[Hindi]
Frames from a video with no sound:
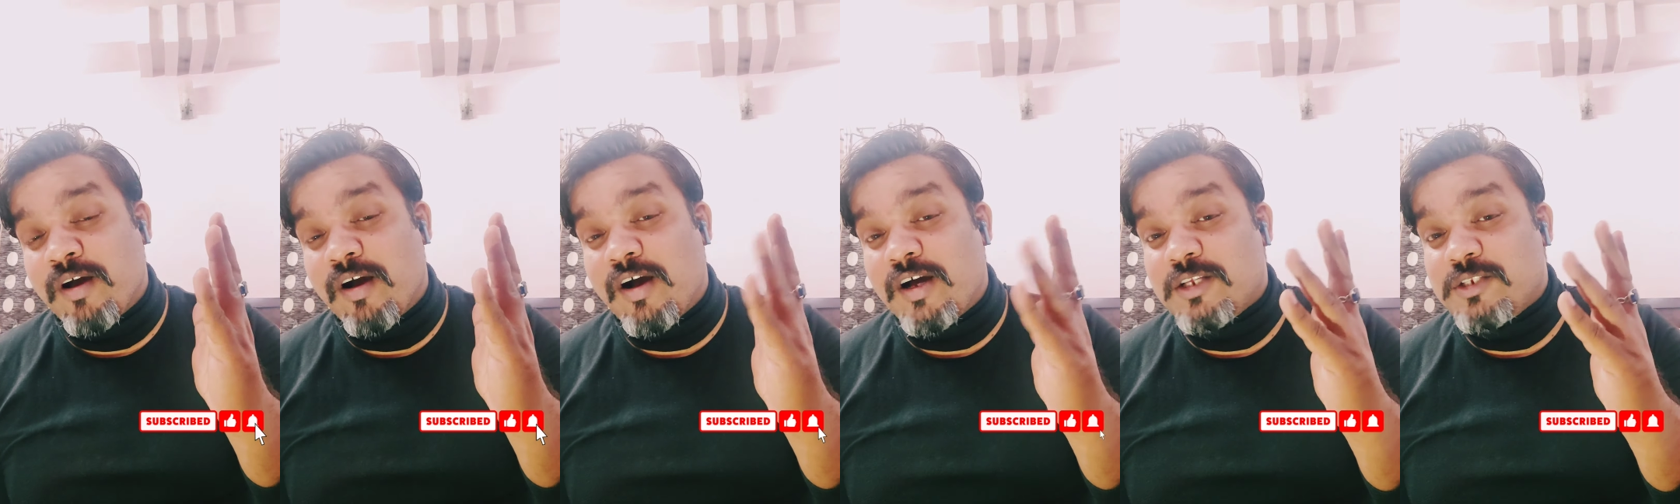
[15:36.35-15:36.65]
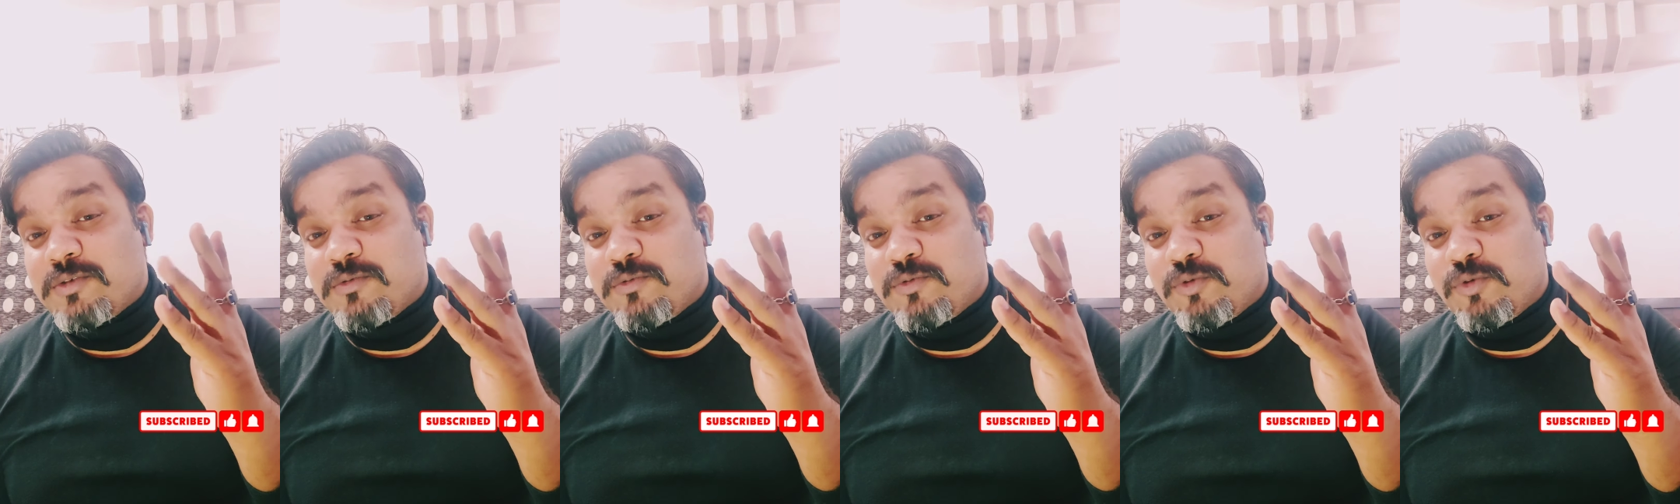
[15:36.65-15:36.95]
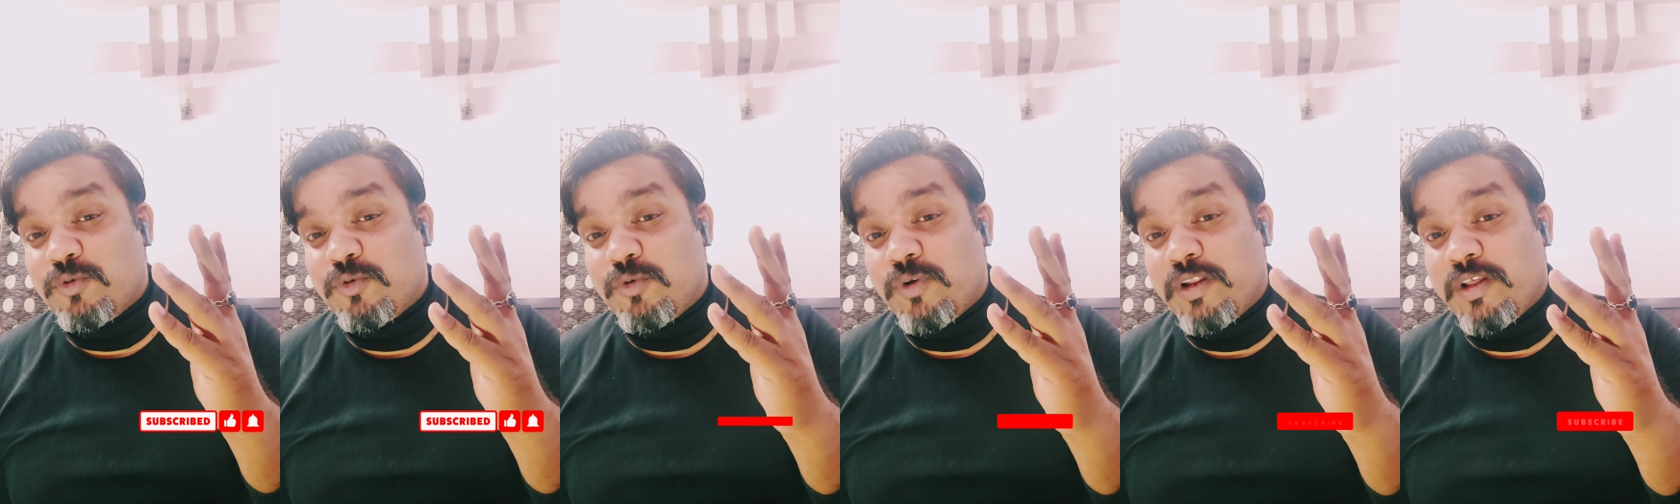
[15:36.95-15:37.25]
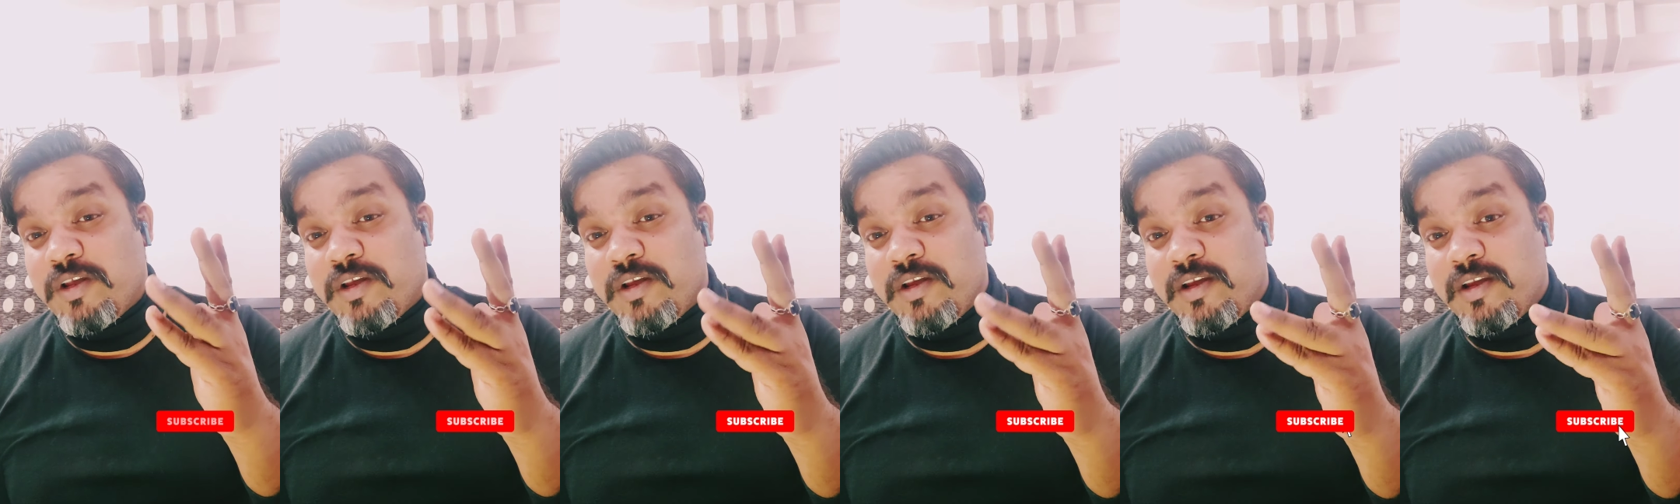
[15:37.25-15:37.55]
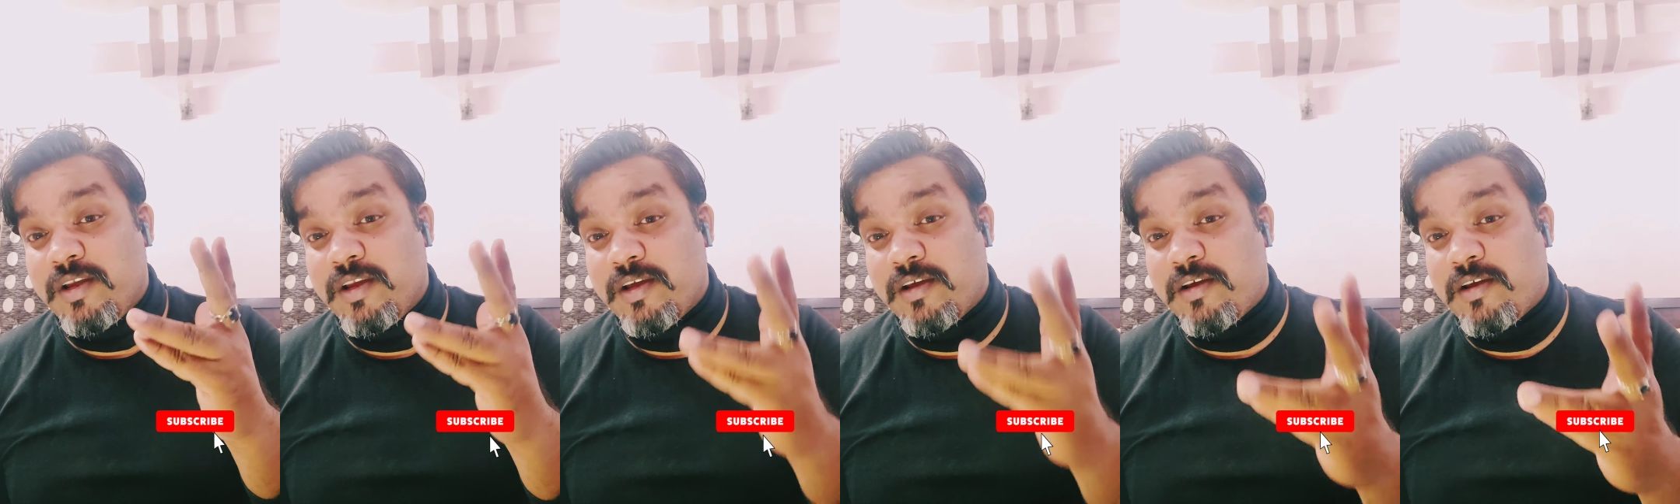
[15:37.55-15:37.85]
आज वो उन्होंने
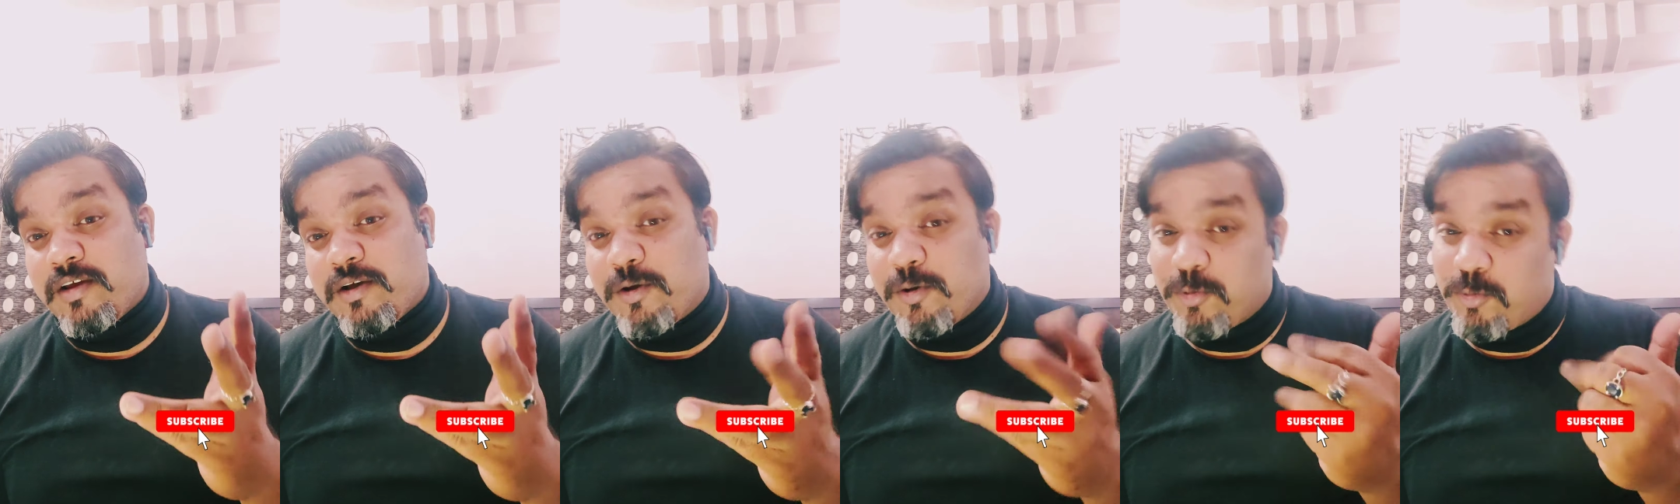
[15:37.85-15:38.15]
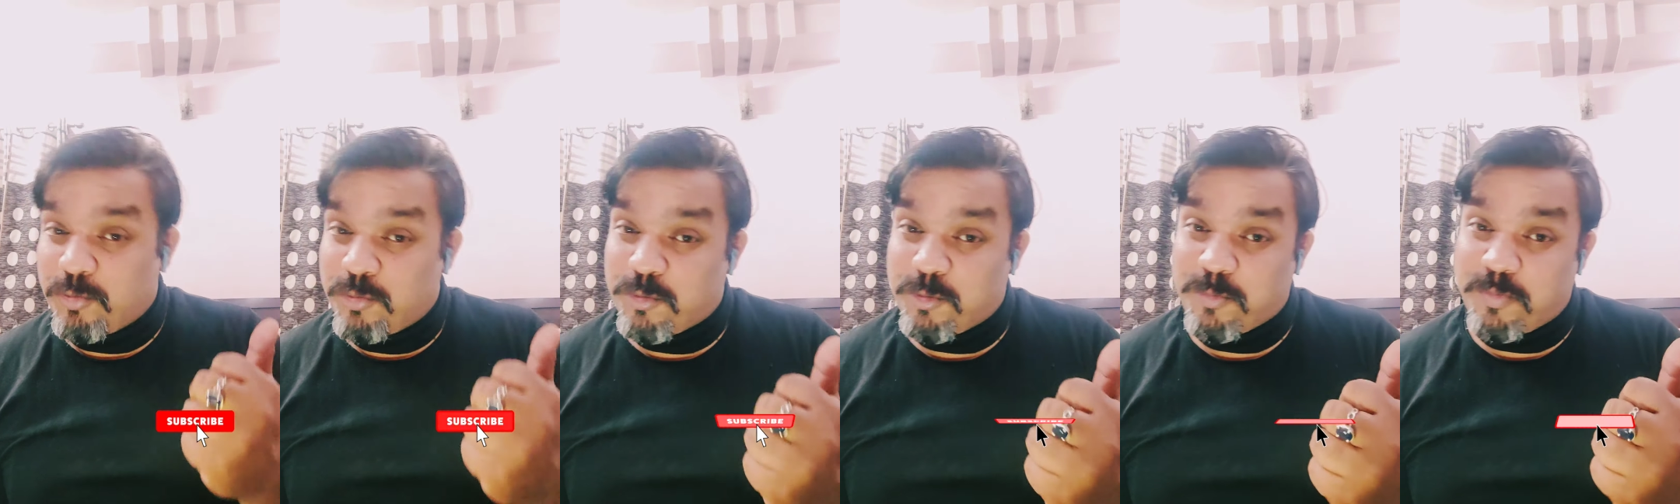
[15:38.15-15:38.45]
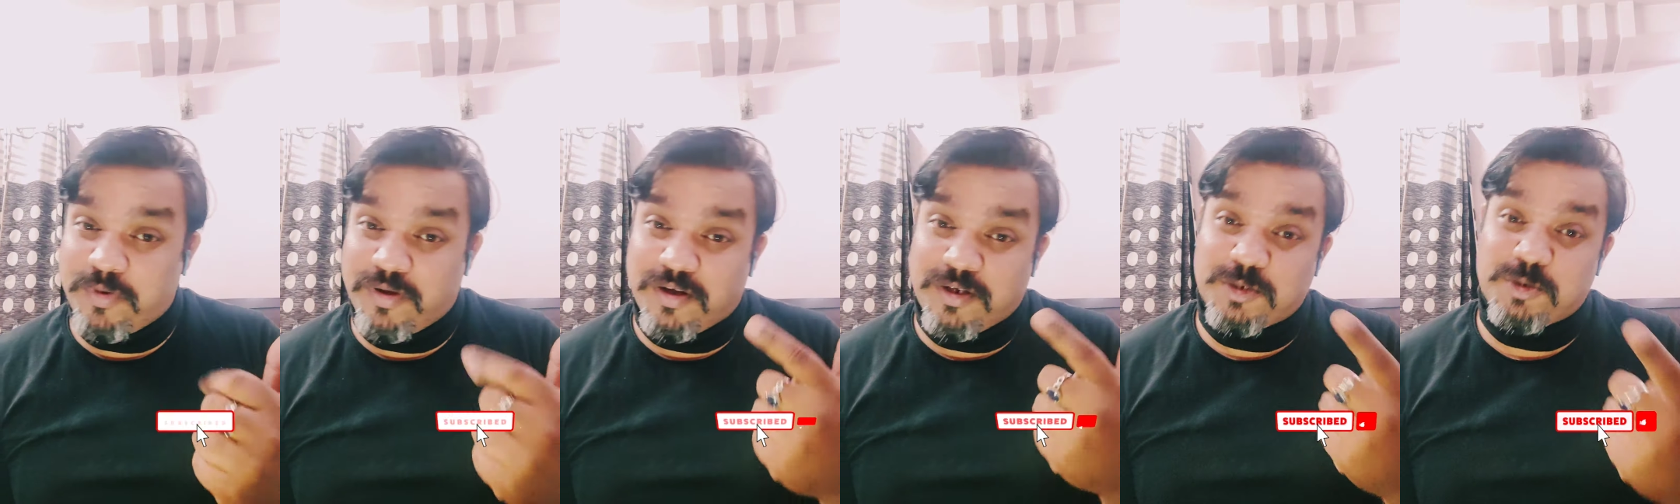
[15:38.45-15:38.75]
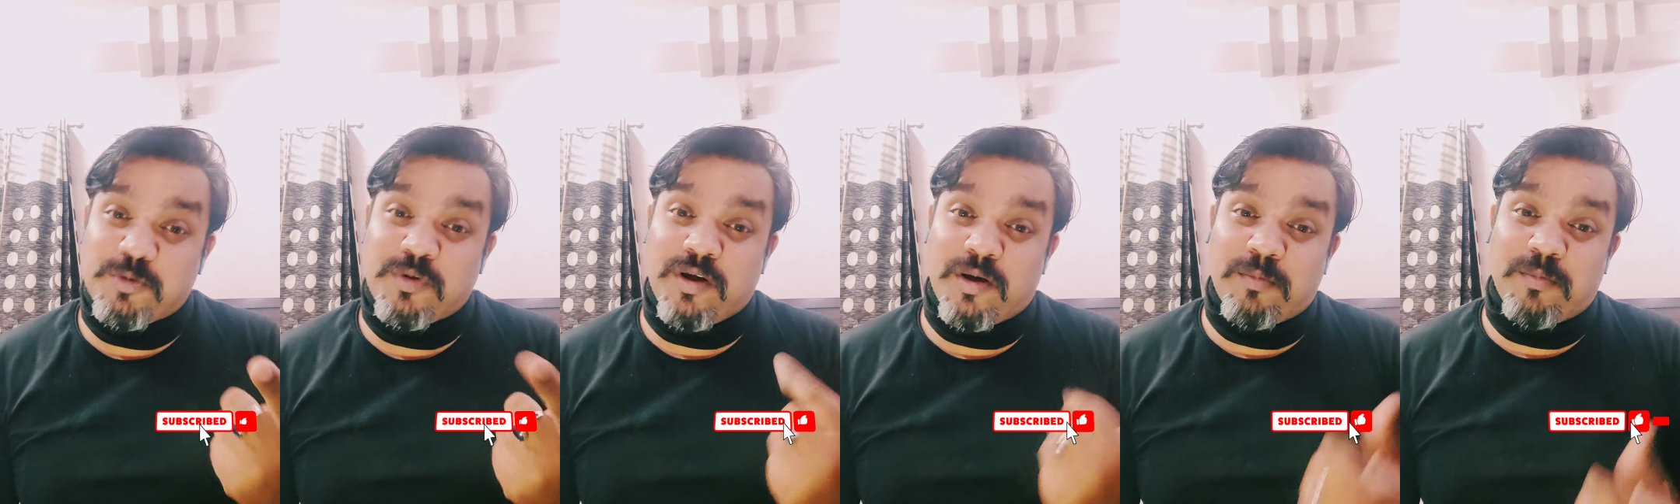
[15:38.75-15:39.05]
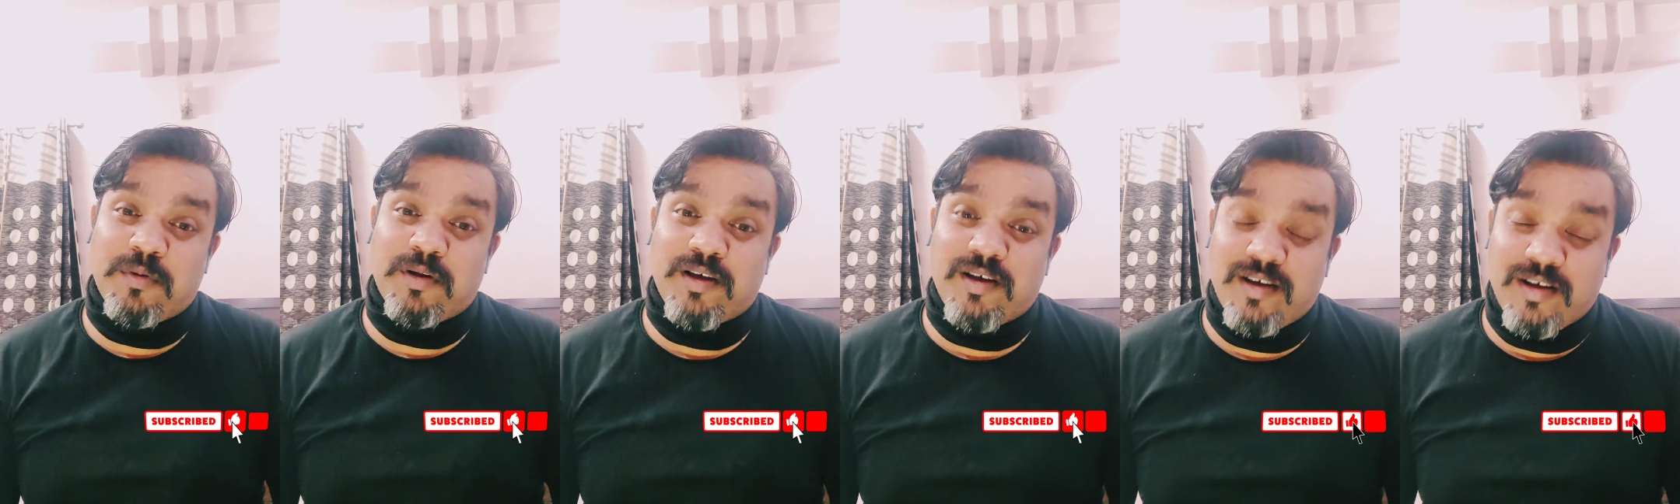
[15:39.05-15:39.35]
एक एक करोड़ रुपए का जो है
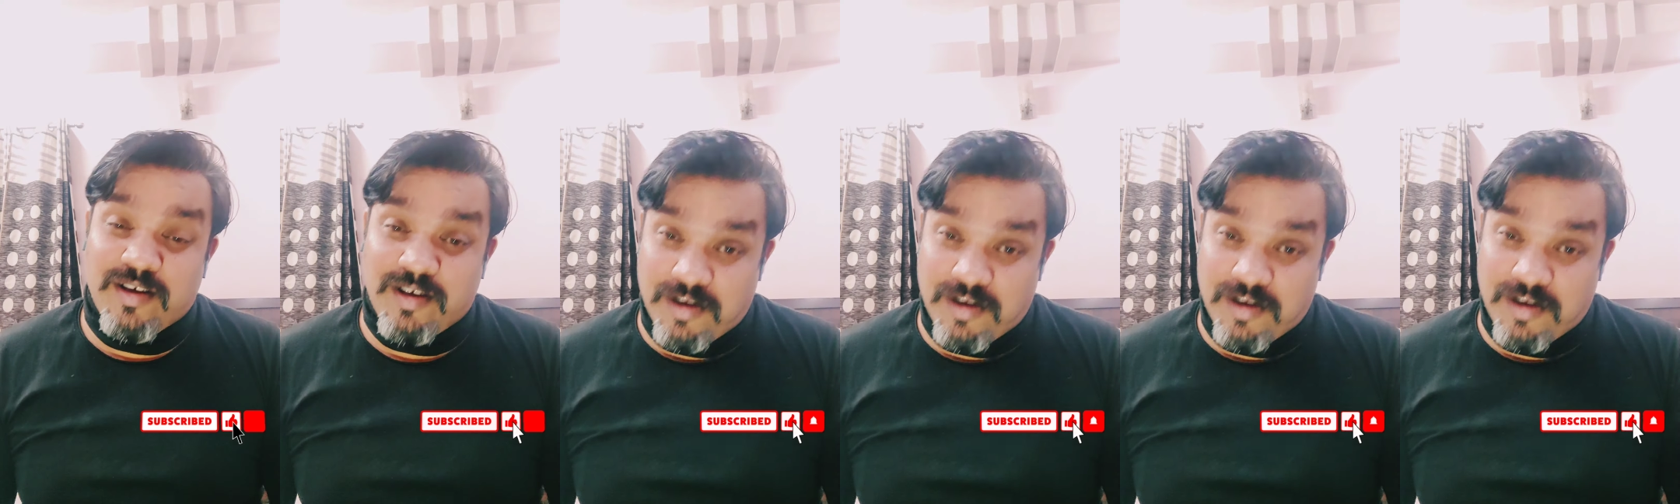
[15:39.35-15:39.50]
अपना